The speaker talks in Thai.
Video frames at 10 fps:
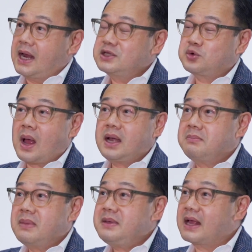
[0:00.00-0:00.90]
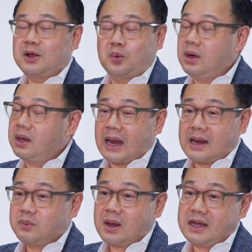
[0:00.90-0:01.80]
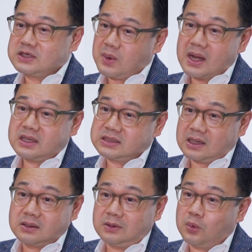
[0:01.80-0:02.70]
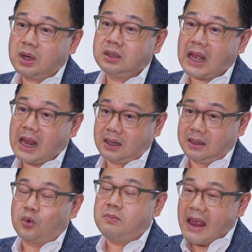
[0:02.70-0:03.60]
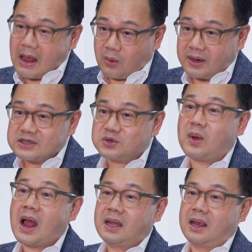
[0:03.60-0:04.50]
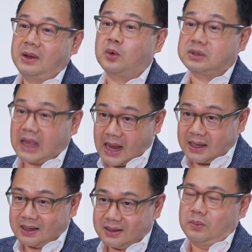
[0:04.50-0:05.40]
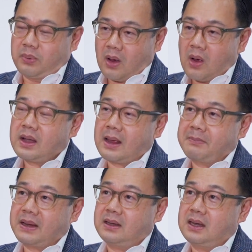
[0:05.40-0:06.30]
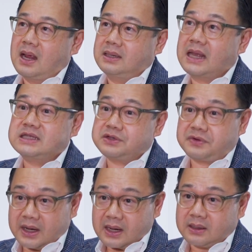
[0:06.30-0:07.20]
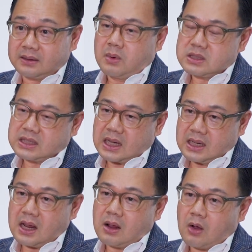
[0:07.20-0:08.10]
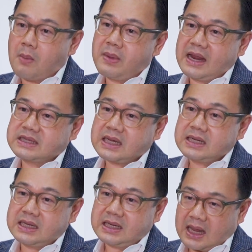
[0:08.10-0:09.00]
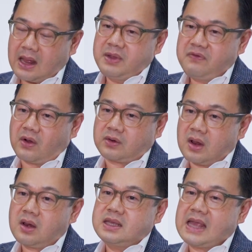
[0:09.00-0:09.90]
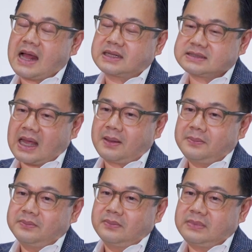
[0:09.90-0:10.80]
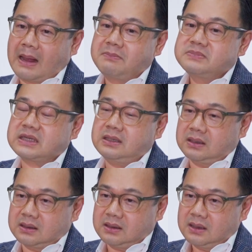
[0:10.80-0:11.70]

อเดซูวาเนี่ยไม่มีใครรู้เลยนะว่าอเดซูวาจริงๆแล้วคือลูกครึ่งไทยคุณแม่ของอเดซูวาเนี่ยเป็นคนไทยคุณพ่อเนี่ยเป็นไนจีเรียนเพราะฉะนั้นเนี่ยคอมบิเนชันนี้เนี่ยพี่ฟอร์ดก็อยากจะนำเสนอ